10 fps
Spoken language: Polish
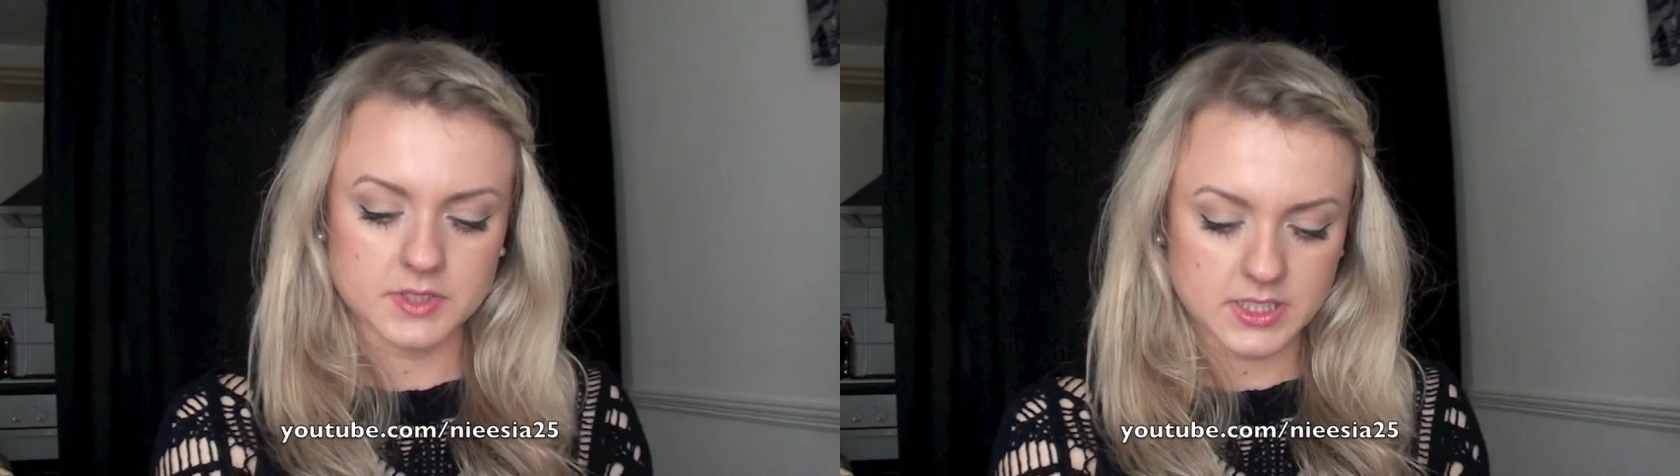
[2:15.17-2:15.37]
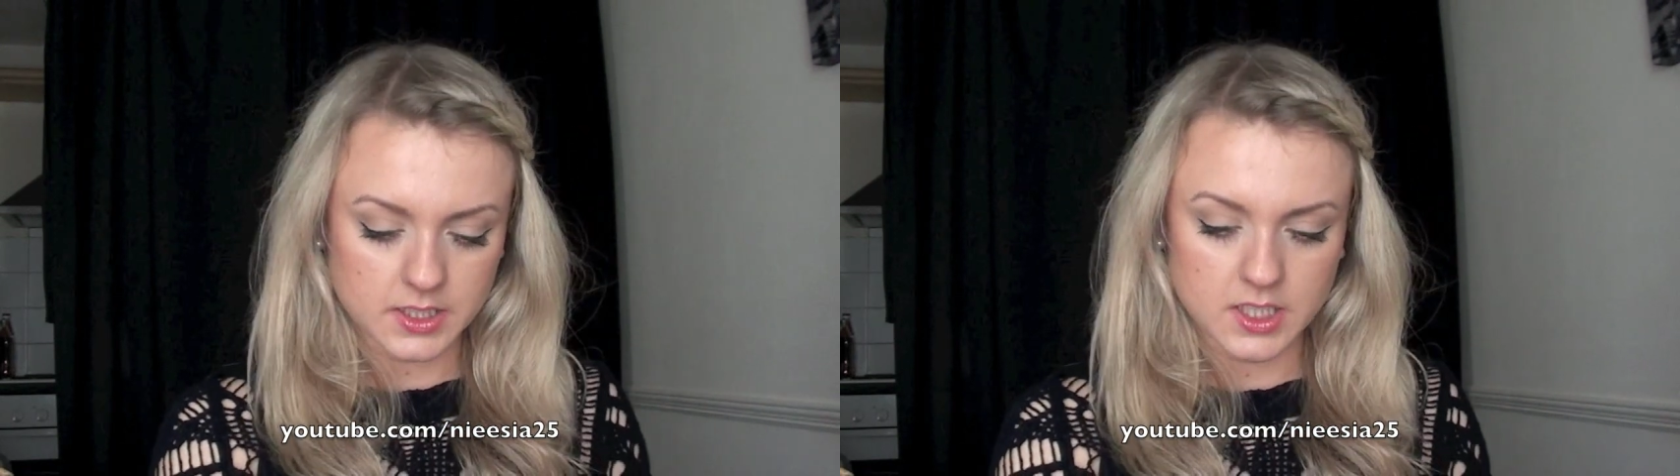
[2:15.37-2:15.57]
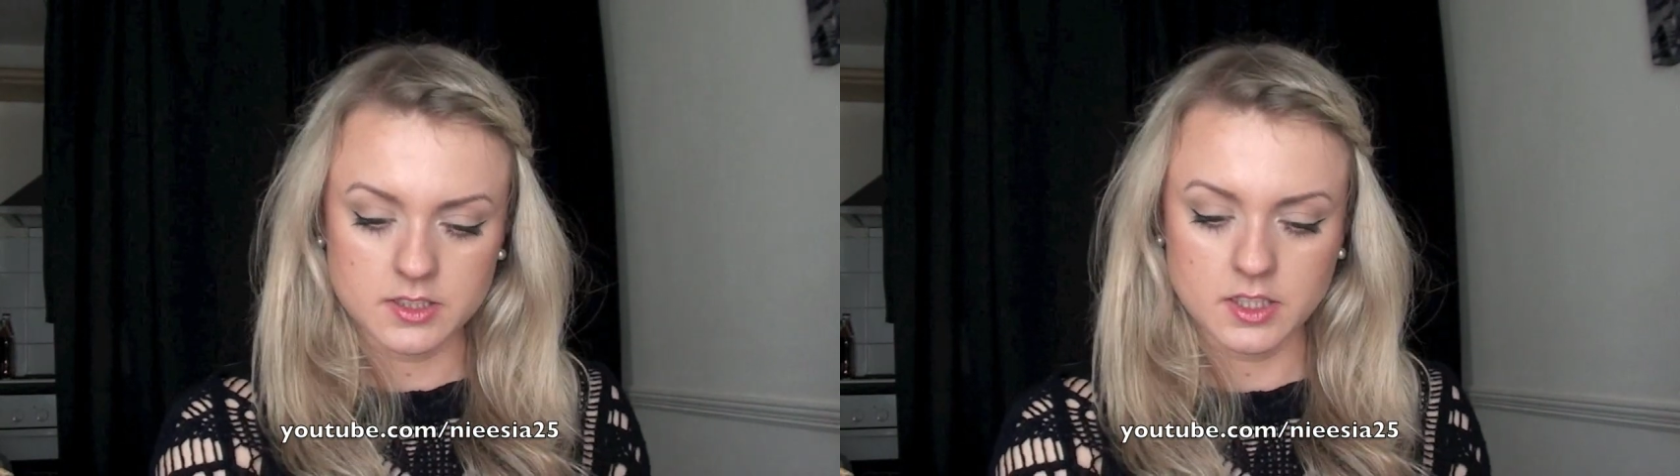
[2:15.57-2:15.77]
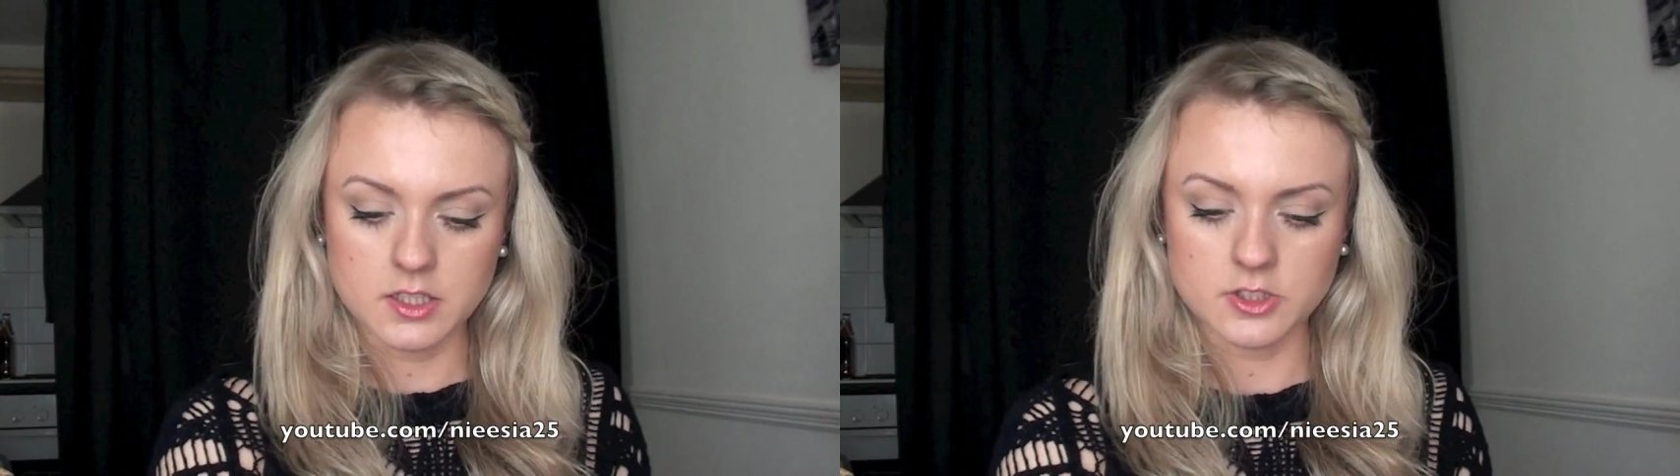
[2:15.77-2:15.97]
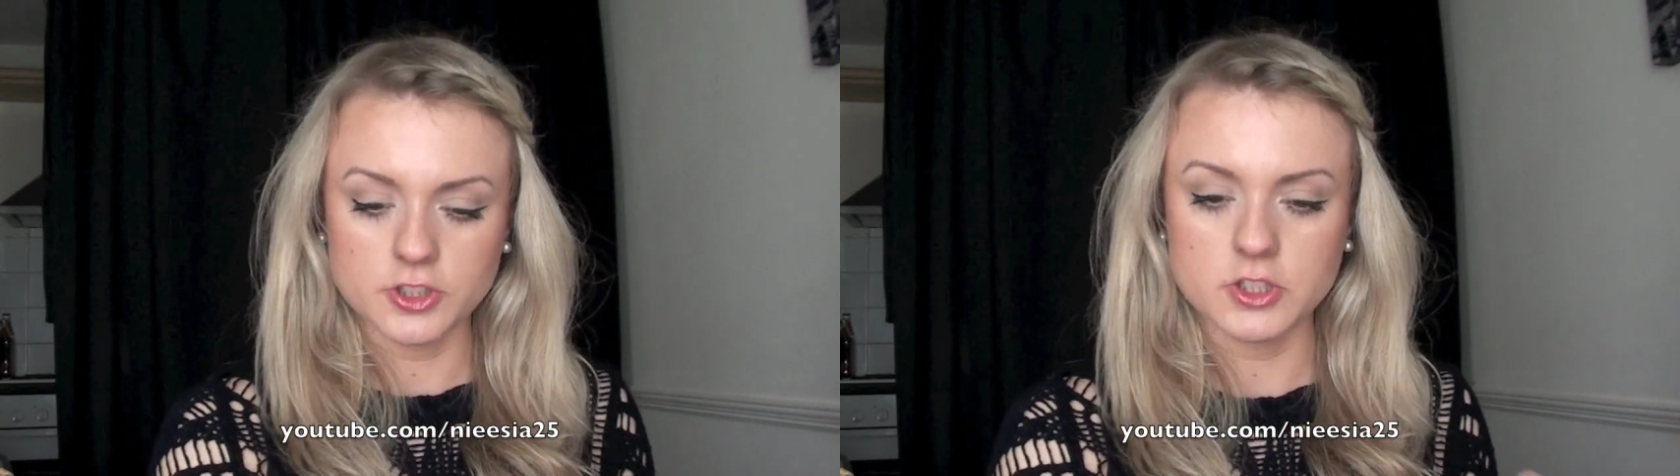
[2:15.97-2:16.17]
z takich
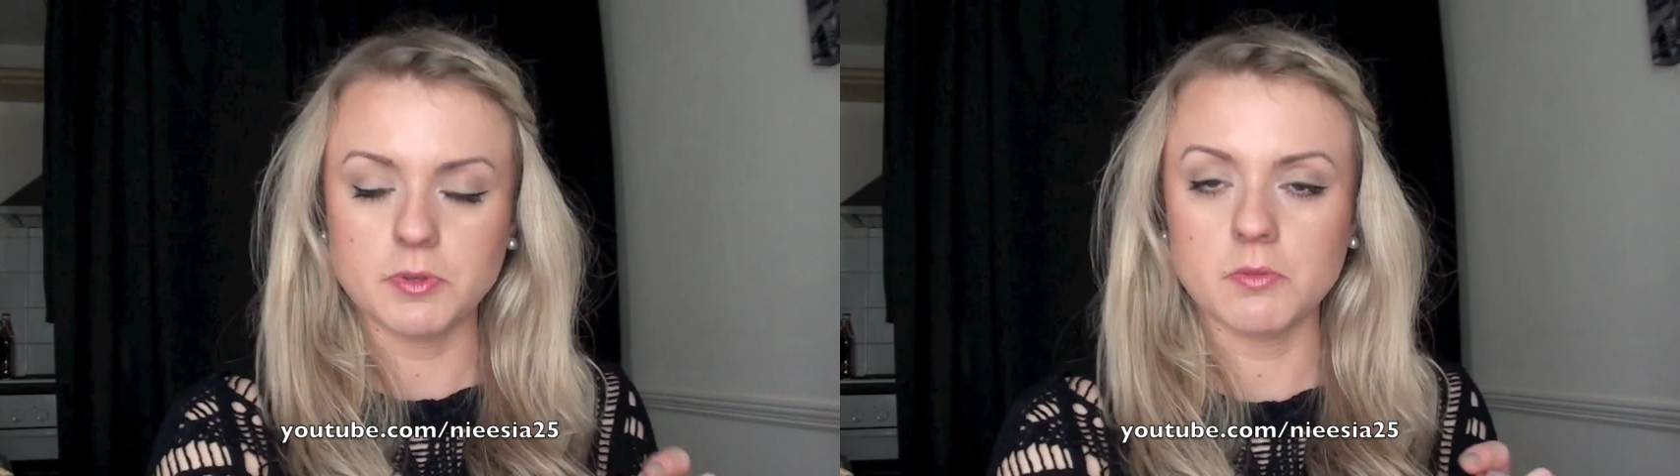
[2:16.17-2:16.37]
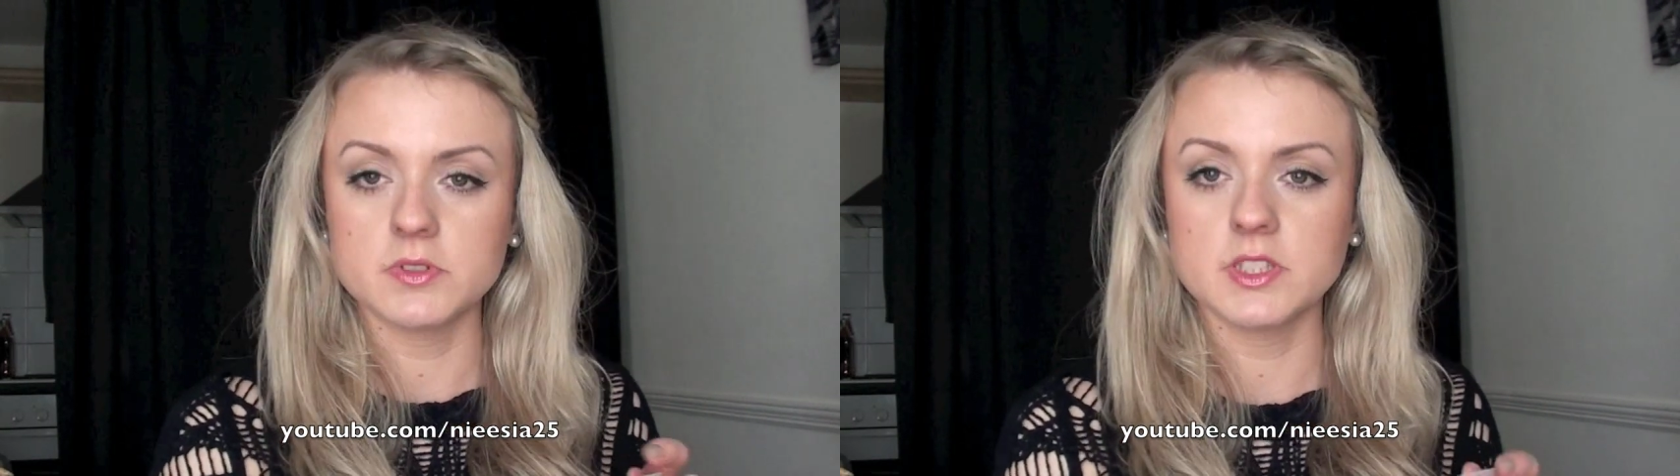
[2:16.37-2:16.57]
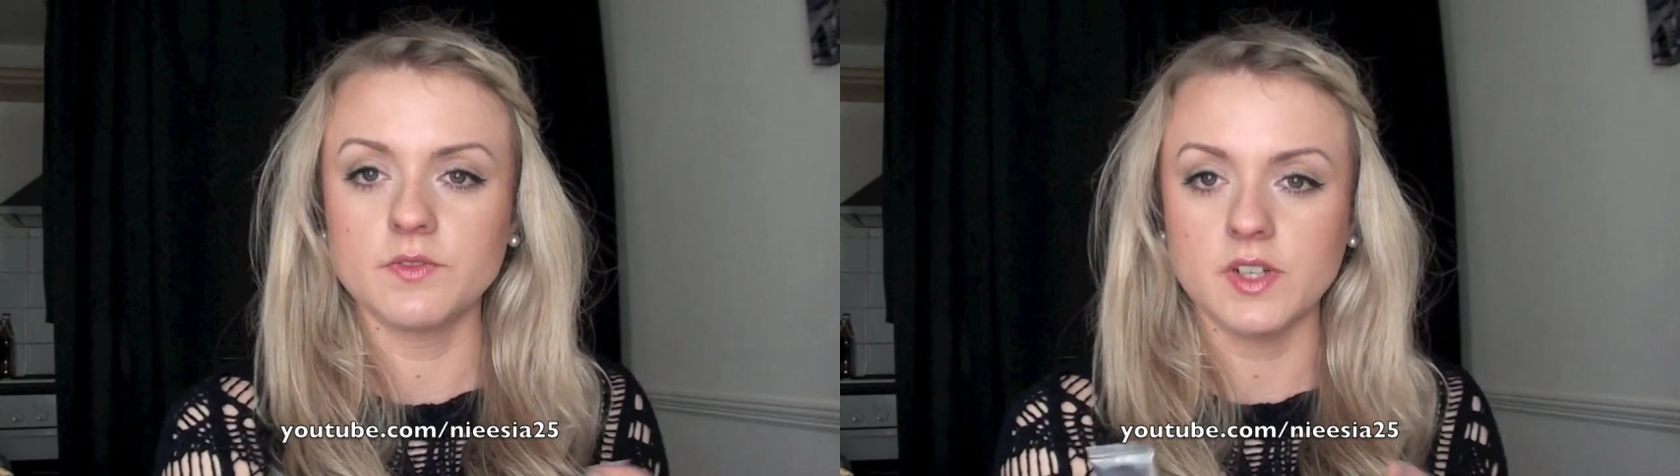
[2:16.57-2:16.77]
tych rzeczy promocyjnych